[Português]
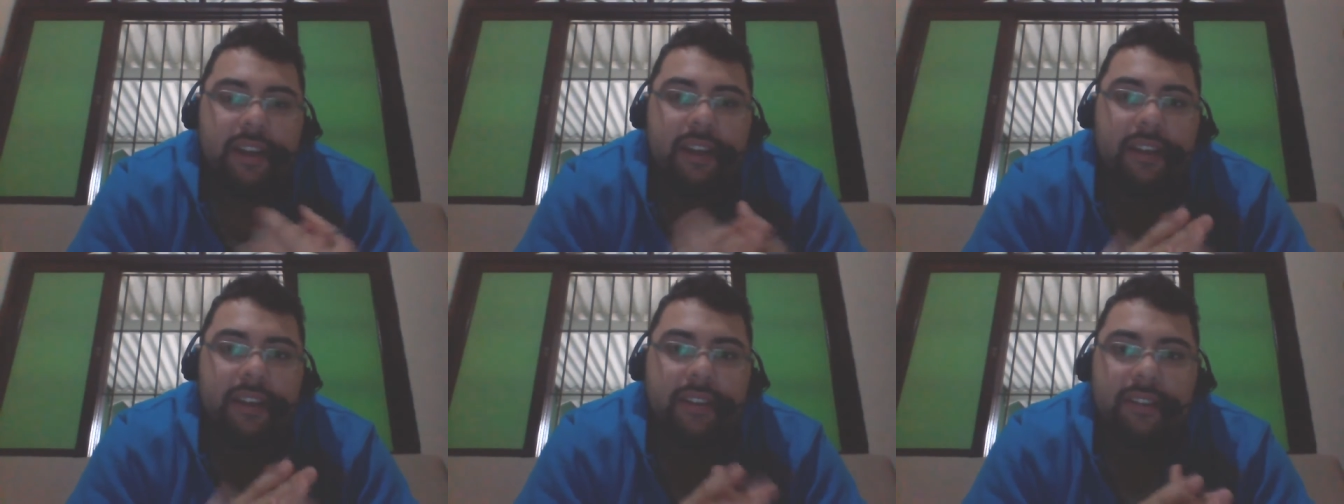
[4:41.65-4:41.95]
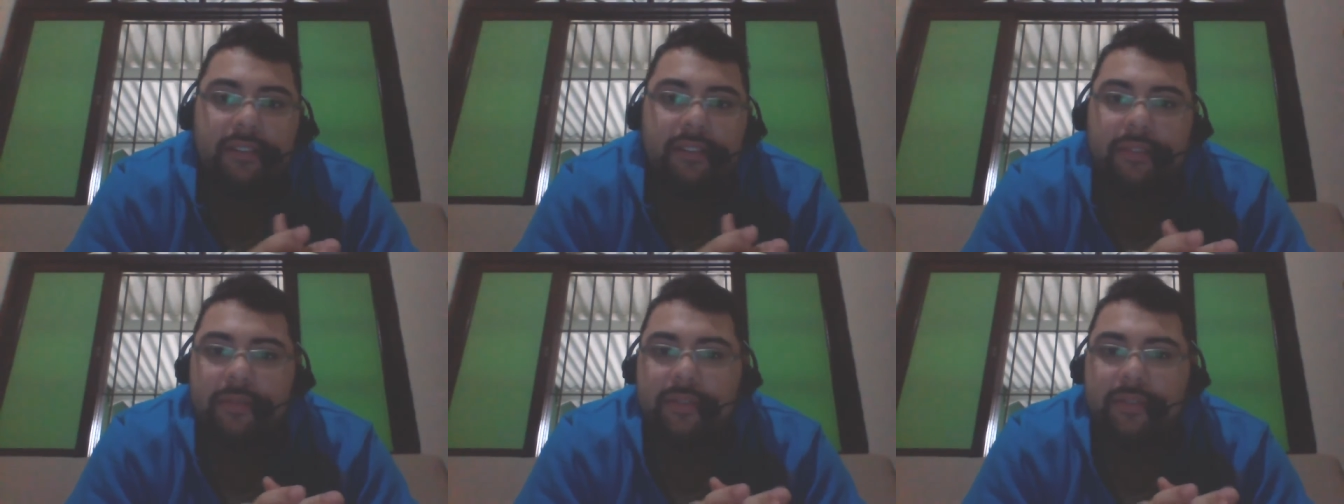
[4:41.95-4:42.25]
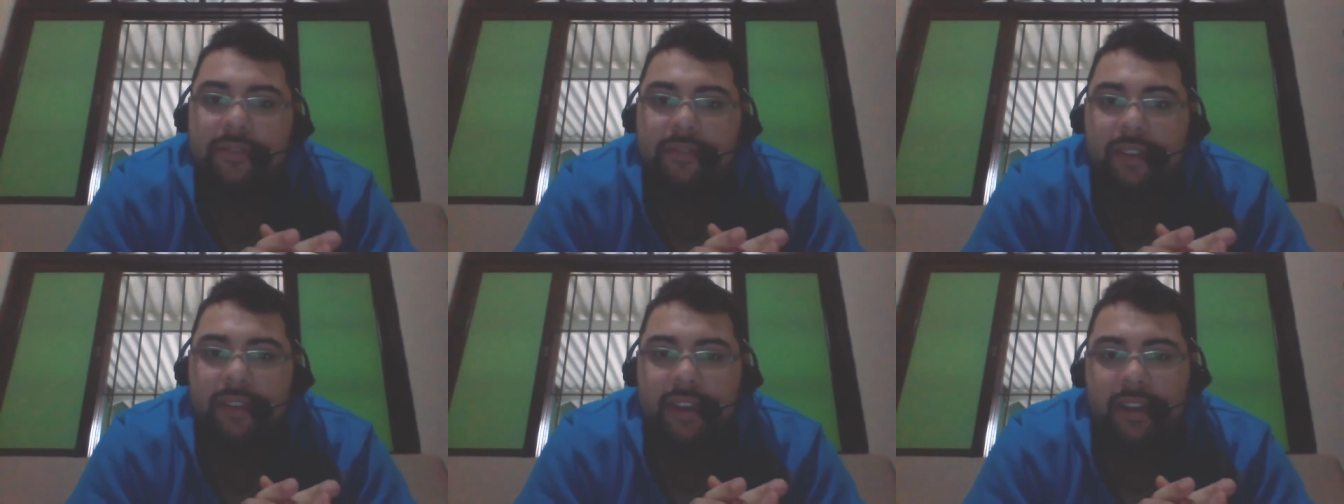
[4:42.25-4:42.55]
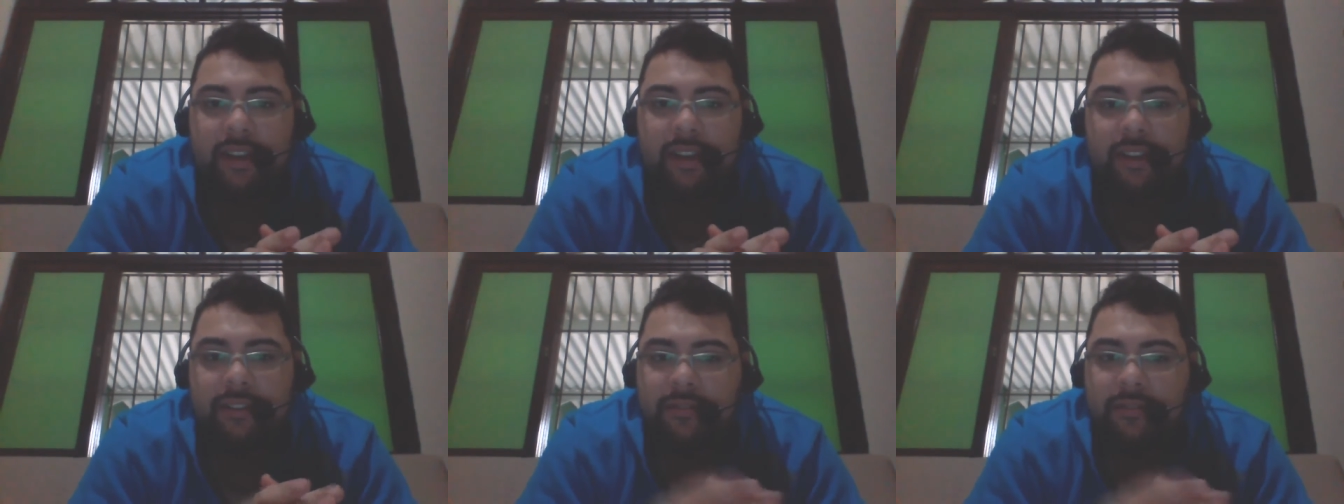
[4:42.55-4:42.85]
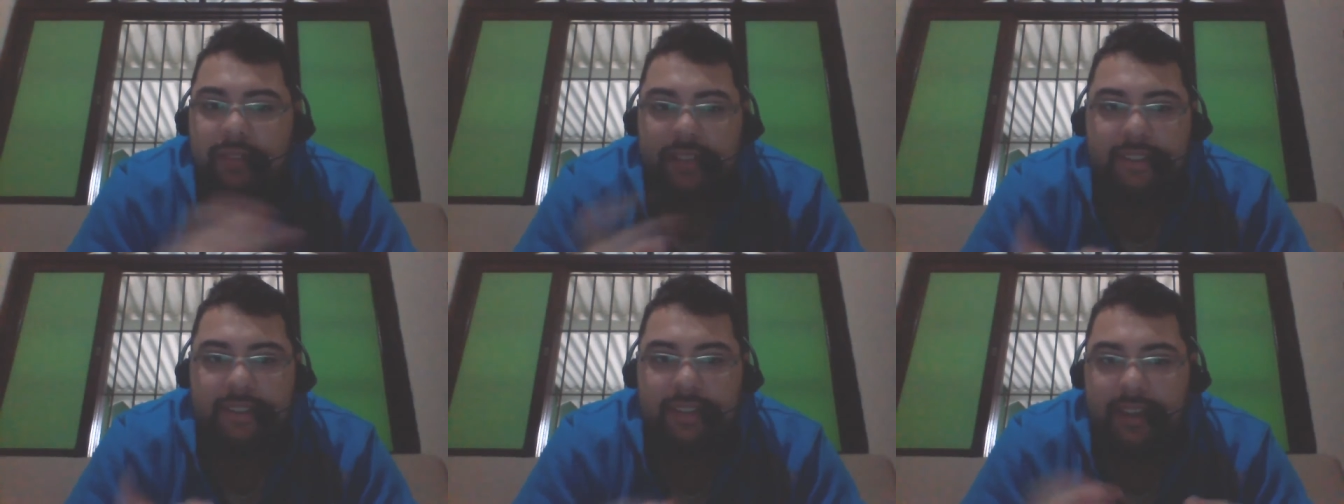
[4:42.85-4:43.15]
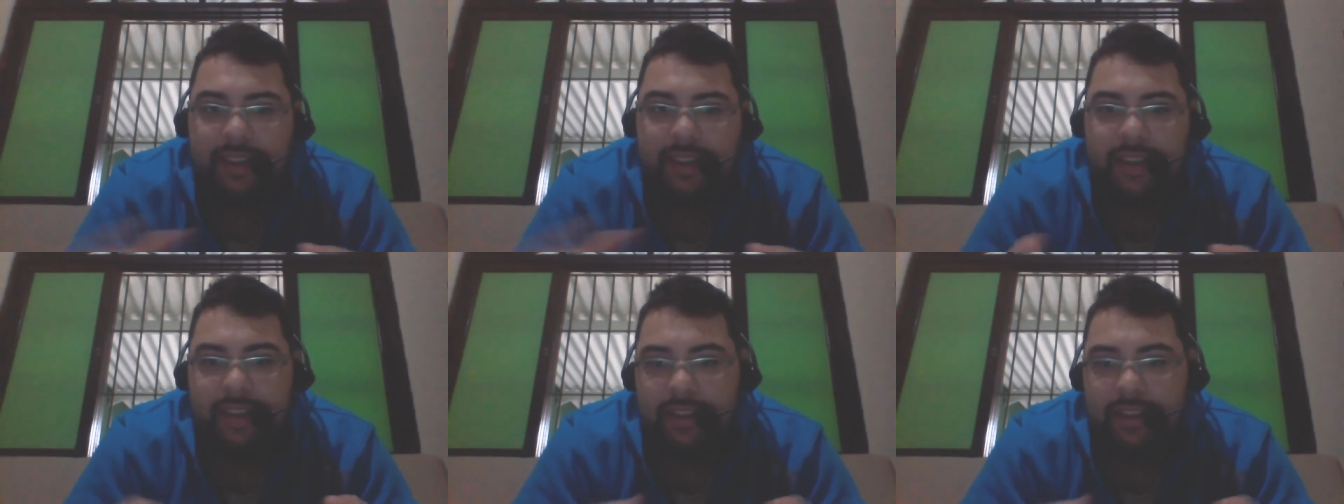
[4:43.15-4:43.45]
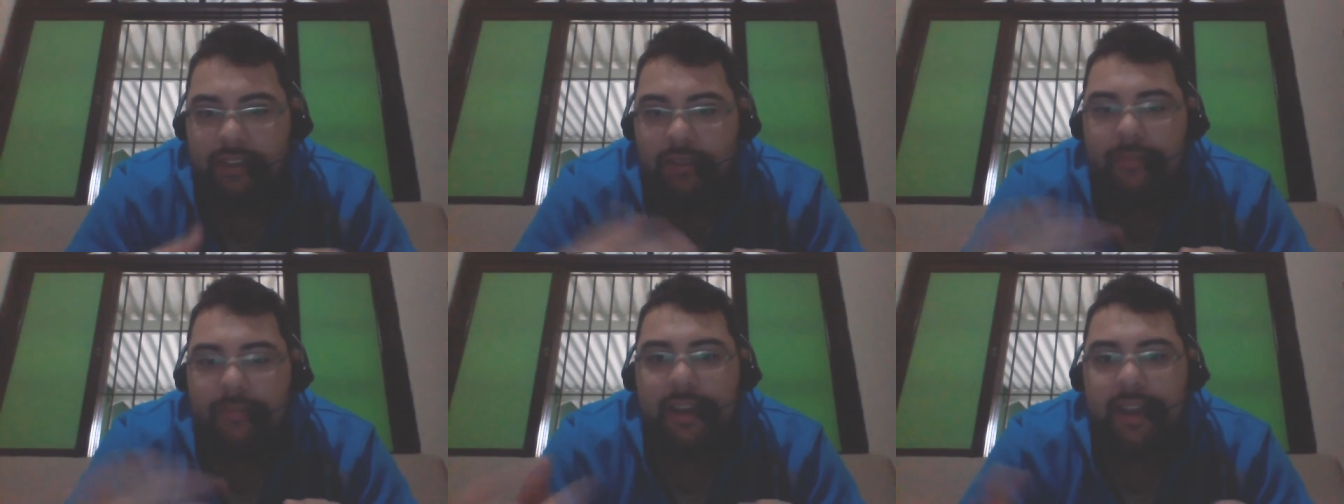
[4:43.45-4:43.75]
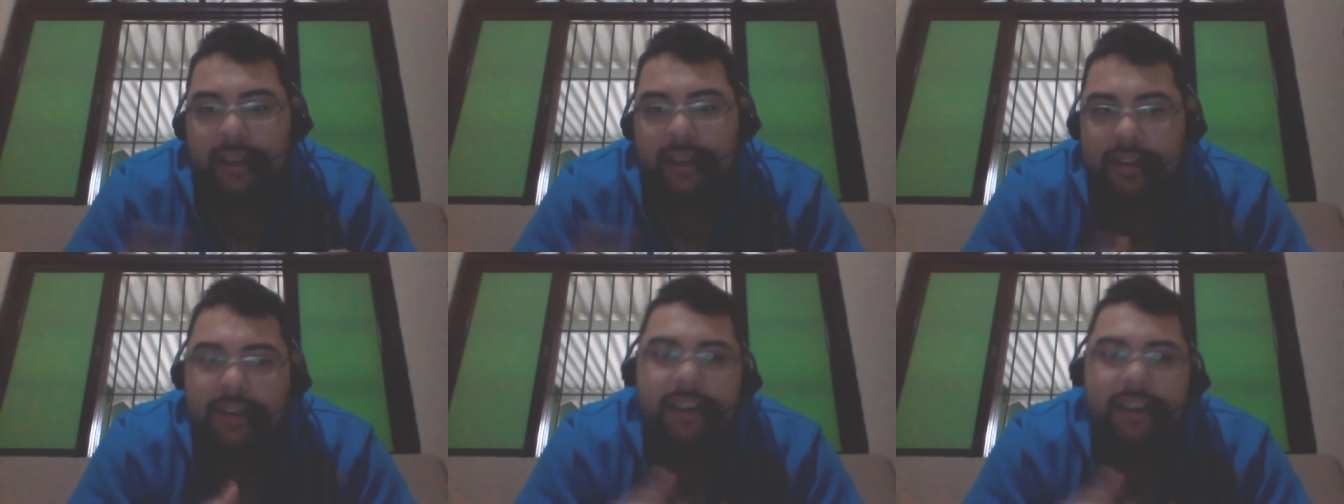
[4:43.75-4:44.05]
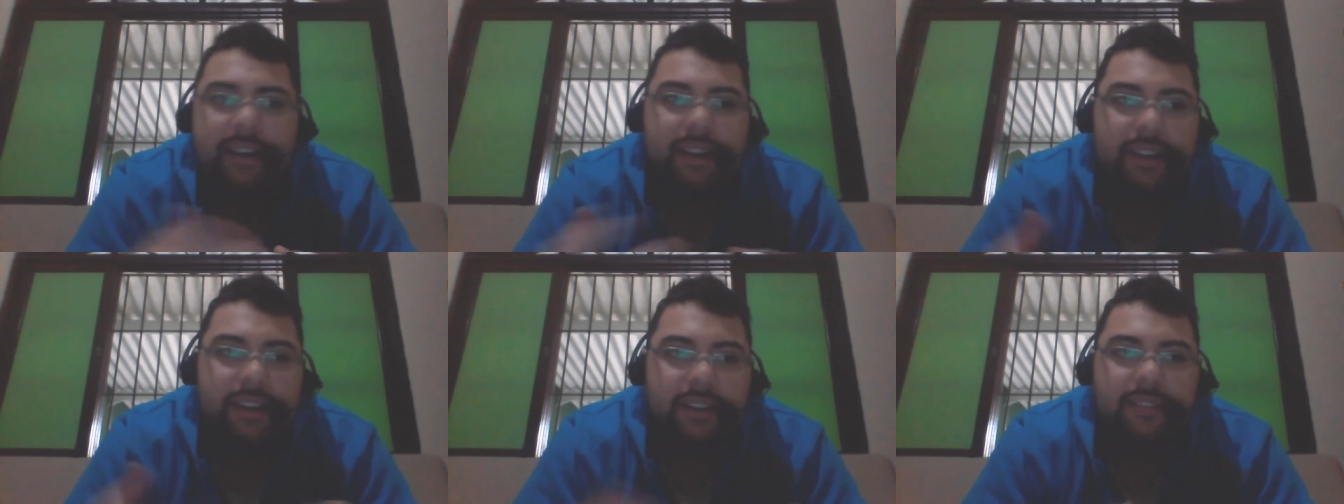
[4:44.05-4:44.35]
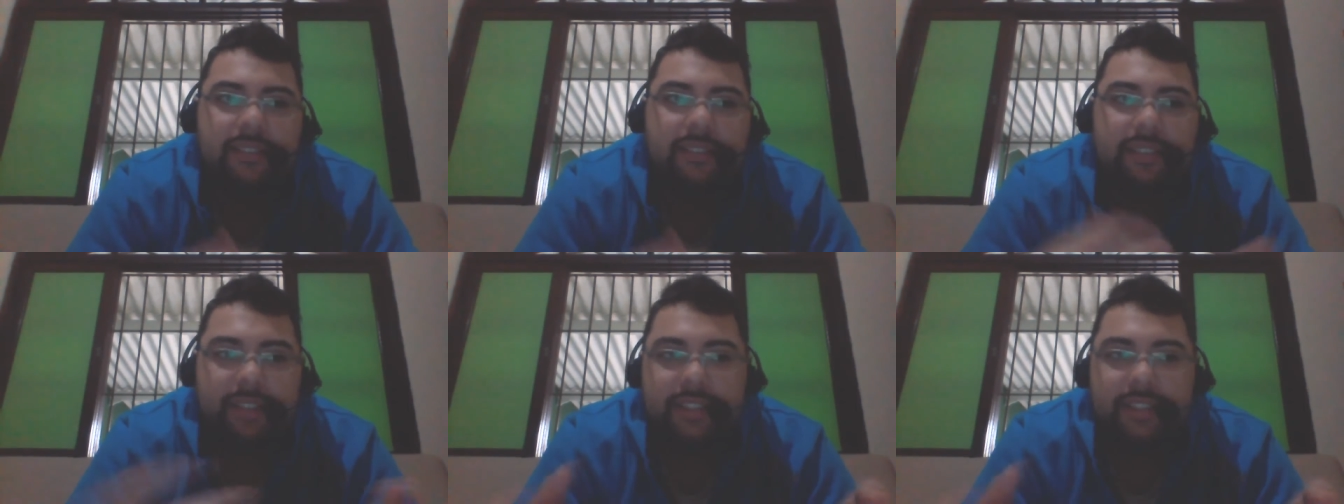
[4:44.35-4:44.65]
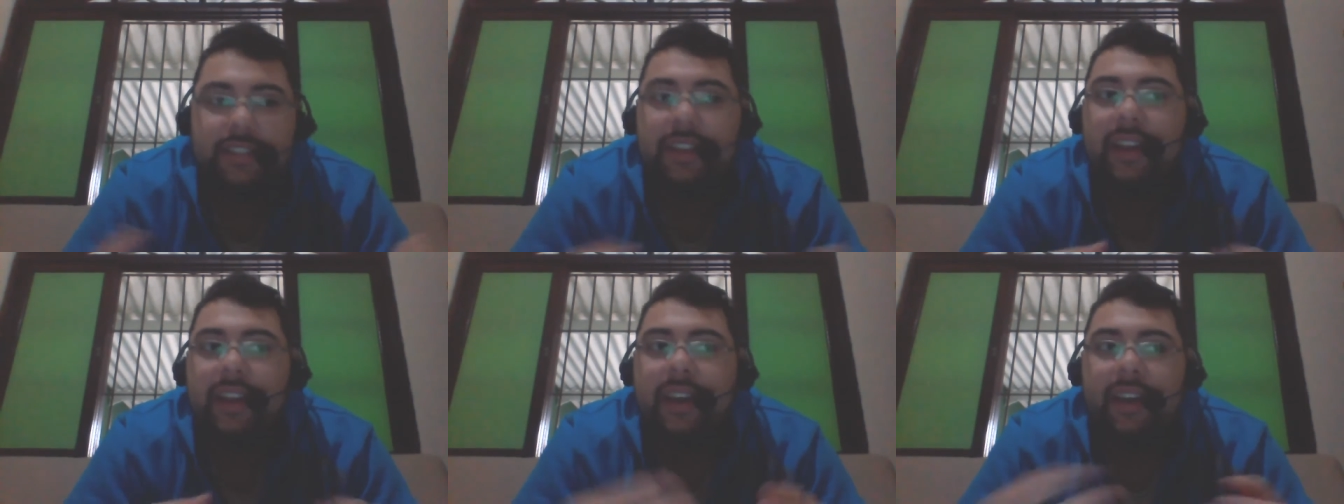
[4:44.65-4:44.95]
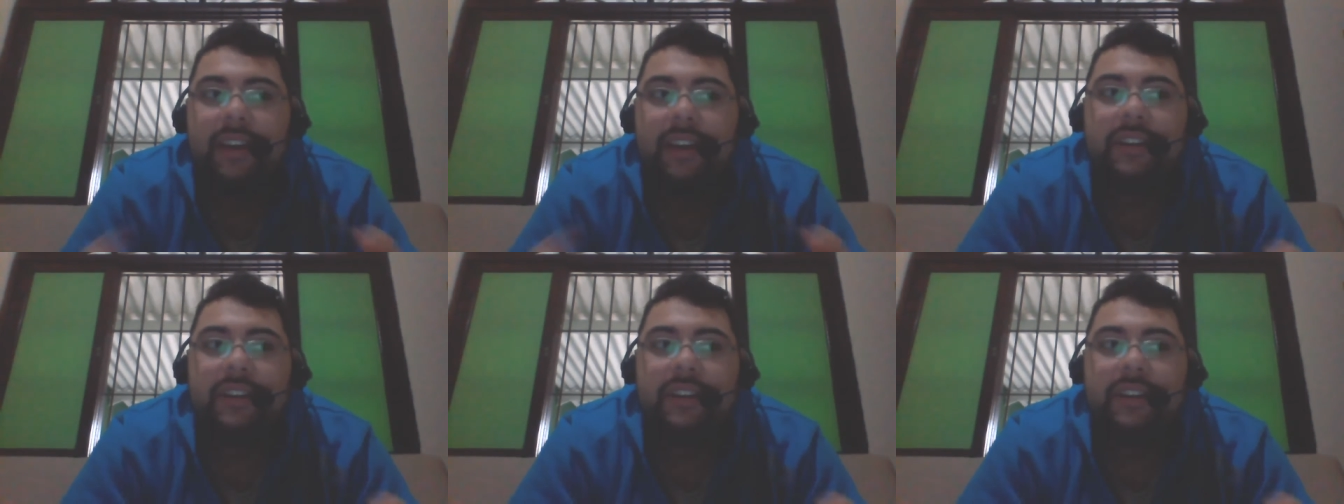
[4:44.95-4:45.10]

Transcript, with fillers: Então vamos ver, não vai ser aquele Homem-Aranha como a gente